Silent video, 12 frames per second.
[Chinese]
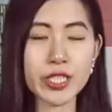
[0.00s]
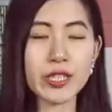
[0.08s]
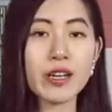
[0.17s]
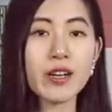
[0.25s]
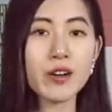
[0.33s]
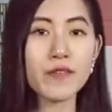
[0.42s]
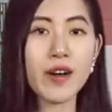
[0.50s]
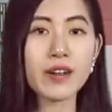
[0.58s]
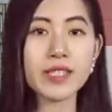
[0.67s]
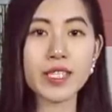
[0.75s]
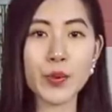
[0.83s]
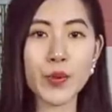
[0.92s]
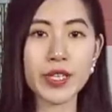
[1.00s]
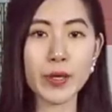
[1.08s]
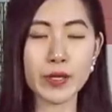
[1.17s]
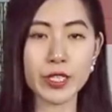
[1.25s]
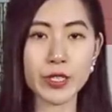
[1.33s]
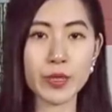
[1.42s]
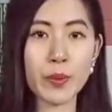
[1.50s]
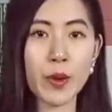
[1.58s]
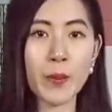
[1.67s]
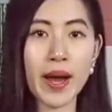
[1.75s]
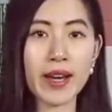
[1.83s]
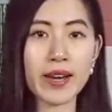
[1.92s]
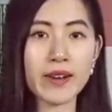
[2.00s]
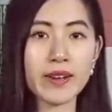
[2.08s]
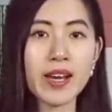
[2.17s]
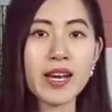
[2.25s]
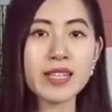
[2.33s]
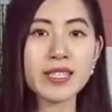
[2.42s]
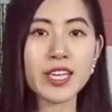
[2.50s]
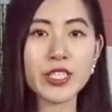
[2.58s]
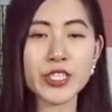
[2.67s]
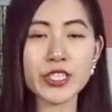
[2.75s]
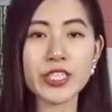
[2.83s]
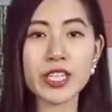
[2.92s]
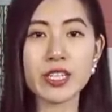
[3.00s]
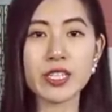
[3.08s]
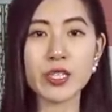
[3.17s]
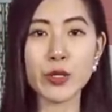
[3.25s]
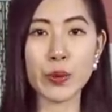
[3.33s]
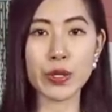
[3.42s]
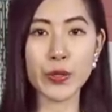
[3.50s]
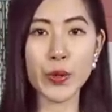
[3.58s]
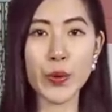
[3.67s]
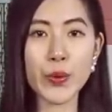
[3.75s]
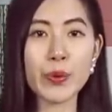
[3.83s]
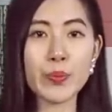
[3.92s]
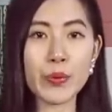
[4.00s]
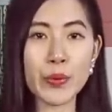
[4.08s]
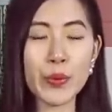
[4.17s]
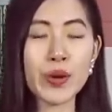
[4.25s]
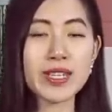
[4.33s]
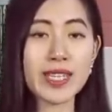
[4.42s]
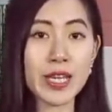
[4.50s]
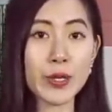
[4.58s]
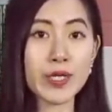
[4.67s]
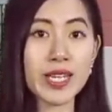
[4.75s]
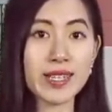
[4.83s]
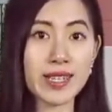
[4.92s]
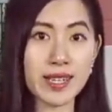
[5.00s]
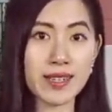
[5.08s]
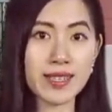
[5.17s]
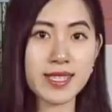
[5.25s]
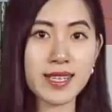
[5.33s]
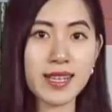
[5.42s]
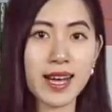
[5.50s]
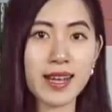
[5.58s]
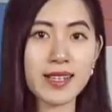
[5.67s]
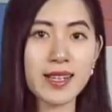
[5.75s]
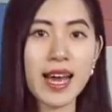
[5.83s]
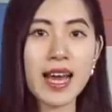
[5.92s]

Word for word: 日放弃 Windows 10 Mobile，届时这个系统的用户不会再有任何更新了。